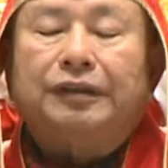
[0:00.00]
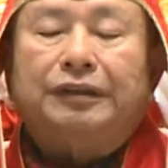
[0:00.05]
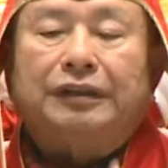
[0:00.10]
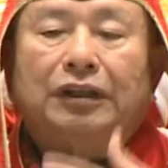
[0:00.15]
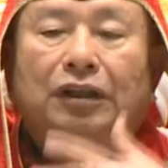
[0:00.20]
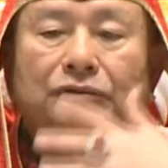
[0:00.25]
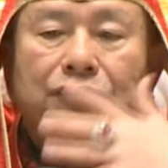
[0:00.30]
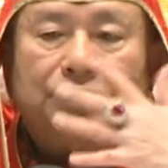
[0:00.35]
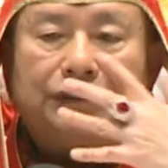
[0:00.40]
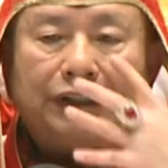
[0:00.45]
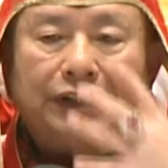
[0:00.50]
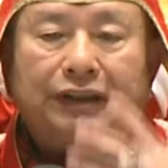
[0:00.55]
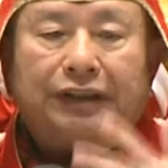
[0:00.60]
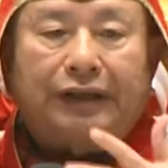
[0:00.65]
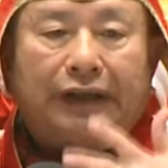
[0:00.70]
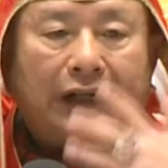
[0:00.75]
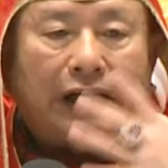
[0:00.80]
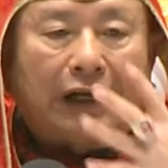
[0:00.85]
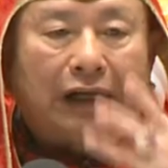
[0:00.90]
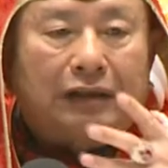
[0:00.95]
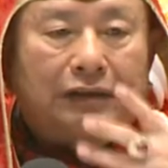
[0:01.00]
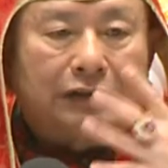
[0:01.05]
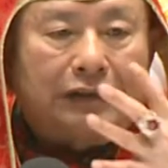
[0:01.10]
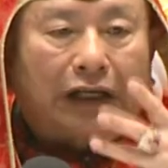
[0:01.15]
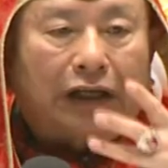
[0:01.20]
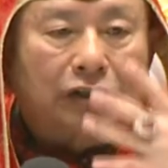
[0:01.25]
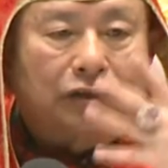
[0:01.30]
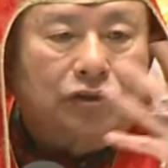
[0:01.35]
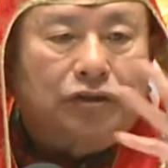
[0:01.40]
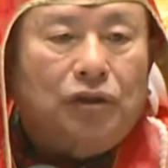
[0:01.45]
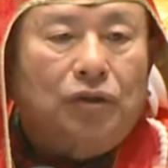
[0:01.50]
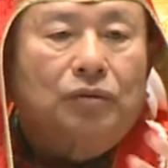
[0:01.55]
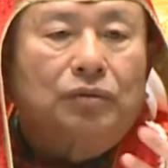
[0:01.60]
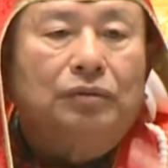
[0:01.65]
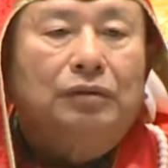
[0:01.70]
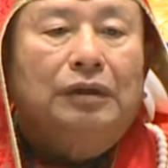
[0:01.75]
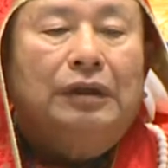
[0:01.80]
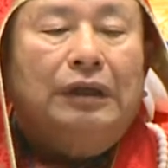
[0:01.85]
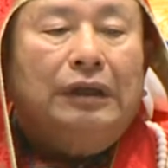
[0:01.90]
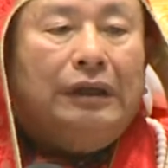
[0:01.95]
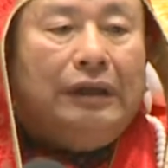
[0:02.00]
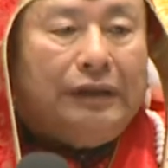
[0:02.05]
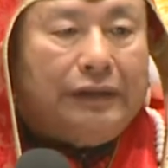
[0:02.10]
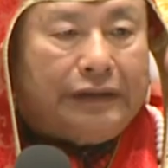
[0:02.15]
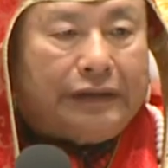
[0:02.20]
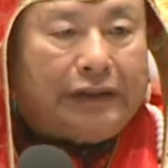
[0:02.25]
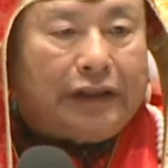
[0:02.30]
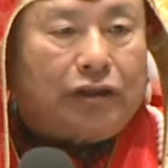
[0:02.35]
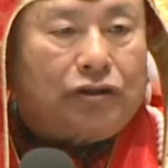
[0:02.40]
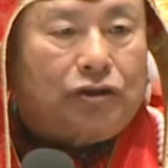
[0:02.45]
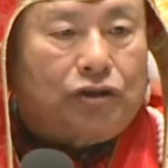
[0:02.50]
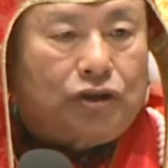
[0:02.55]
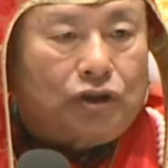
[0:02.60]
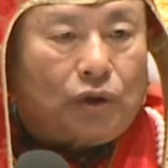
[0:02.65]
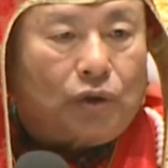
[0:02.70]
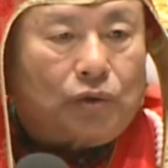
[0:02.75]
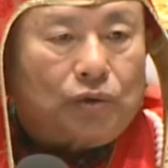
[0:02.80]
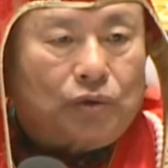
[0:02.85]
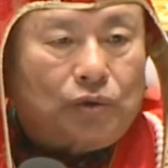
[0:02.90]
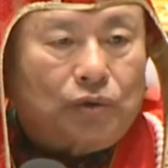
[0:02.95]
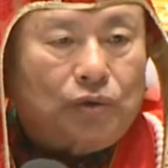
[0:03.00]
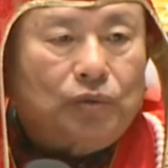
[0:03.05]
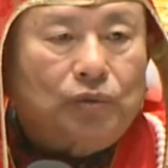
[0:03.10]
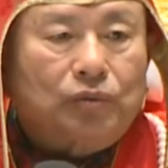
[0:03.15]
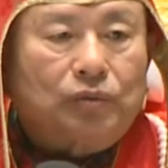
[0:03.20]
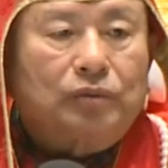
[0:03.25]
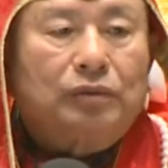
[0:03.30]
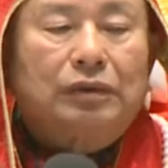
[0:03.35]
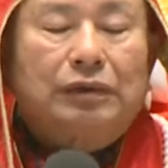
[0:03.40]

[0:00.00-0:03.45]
你要健康长寿，你要守住。